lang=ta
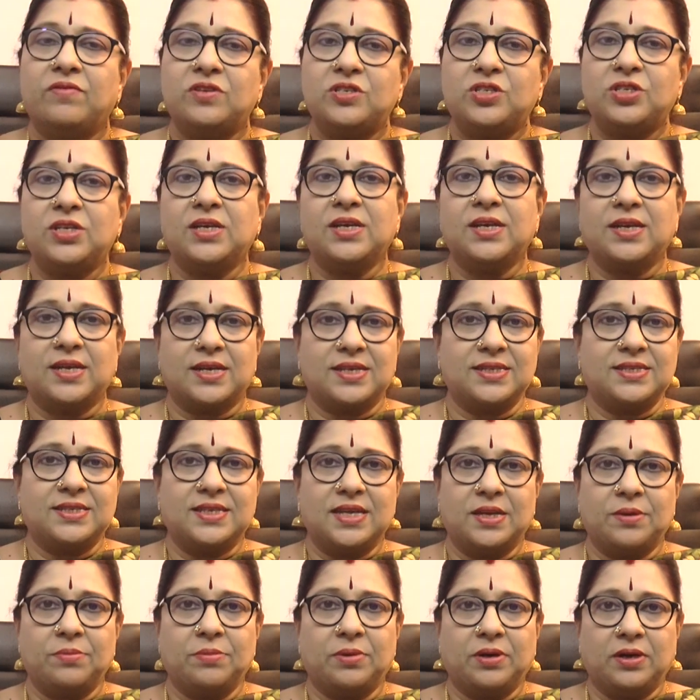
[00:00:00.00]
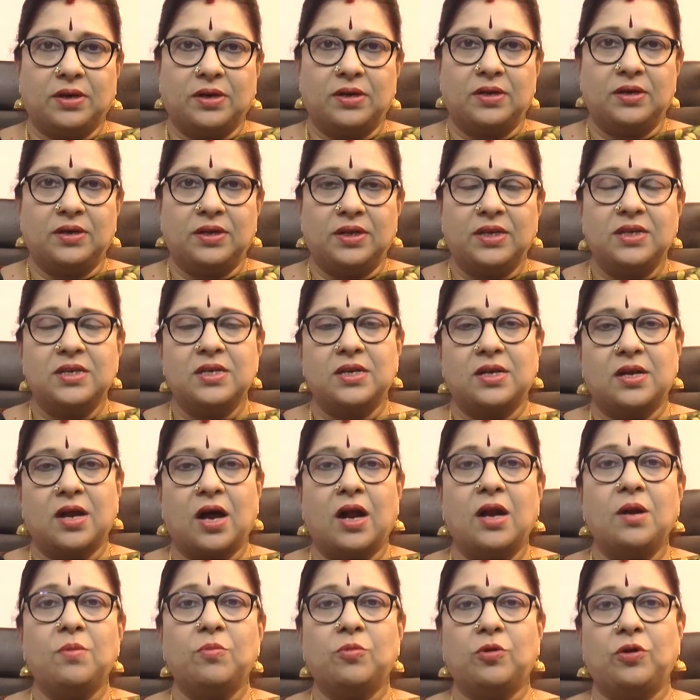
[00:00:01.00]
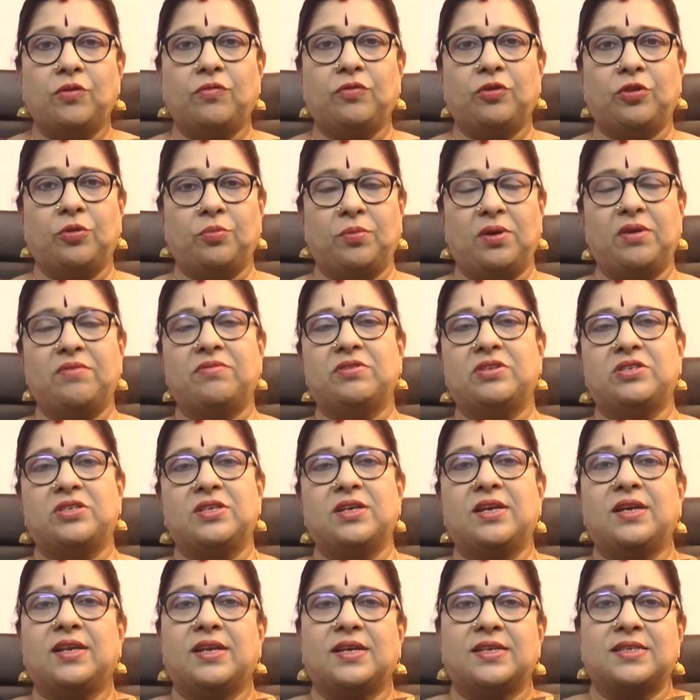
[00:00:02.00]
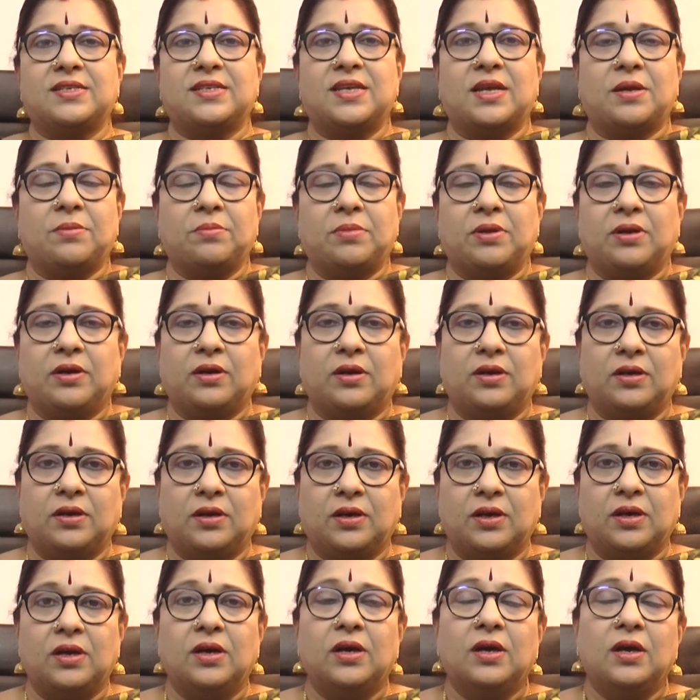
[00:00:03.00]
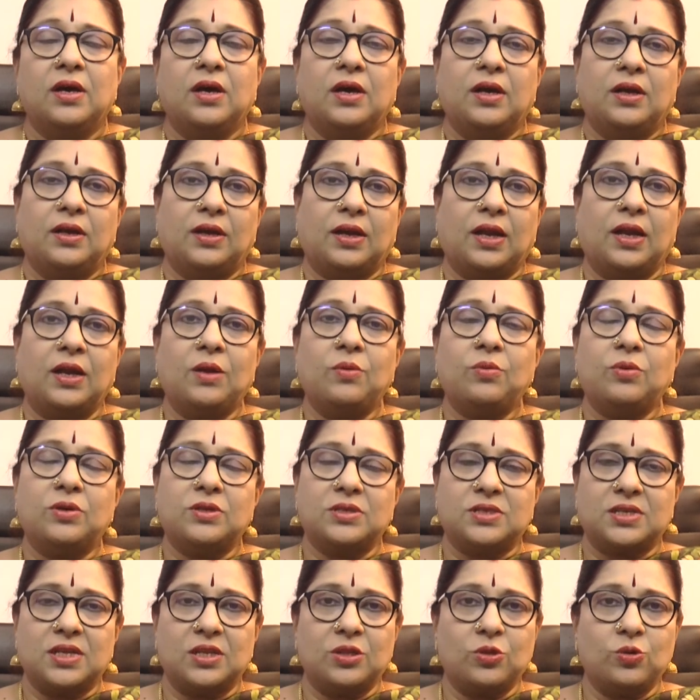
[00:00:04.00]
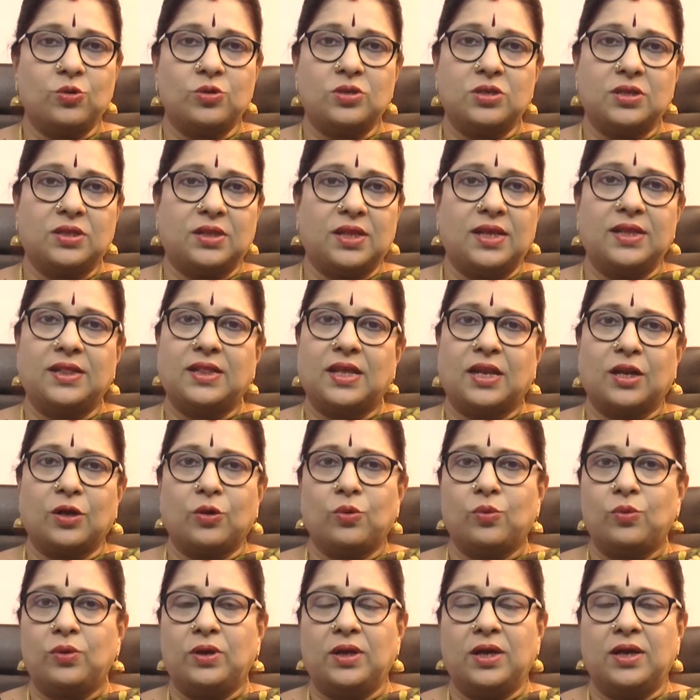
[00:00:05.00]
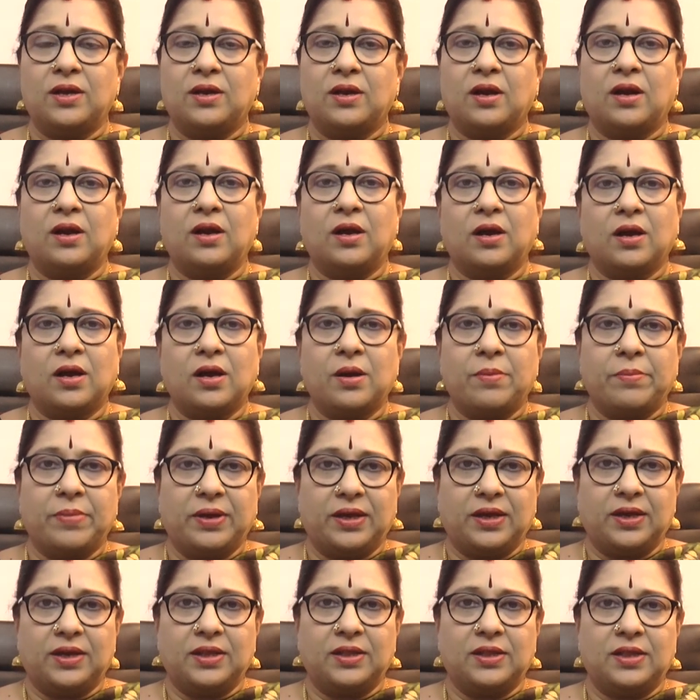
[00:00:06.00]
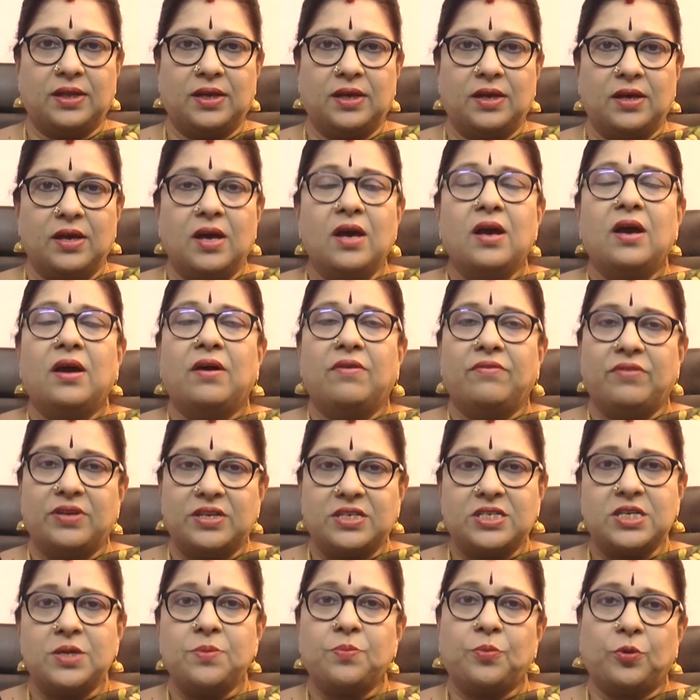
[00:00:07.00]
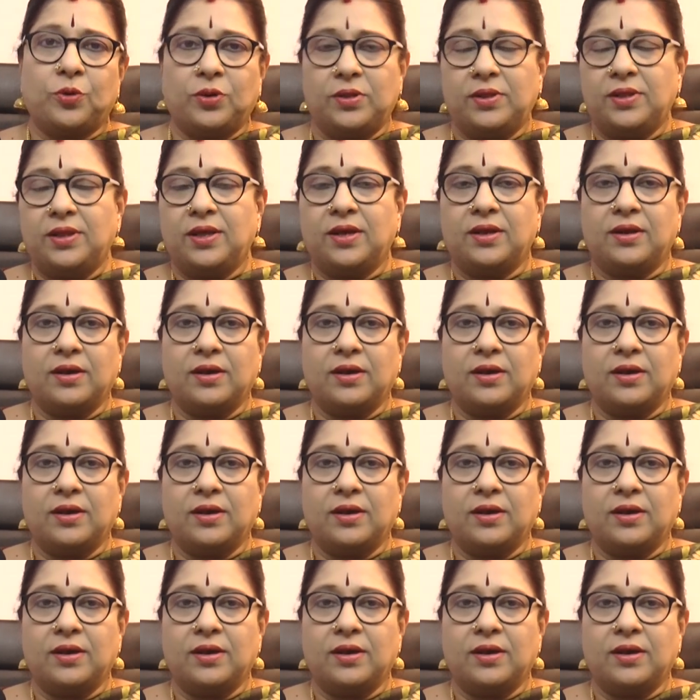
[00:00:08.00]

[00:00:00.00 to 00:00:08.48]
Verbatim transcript: விருச்சிகராசி அன்பர்கள் இன்று நாள் முழுவதுமே விருச்சிகராசி அன்பர்களுக்கு நல்ல ஒரு சந்தோஷத்தை தரக்கூடிய நாளாக அமைகிறது வெற்றி பொருந்திய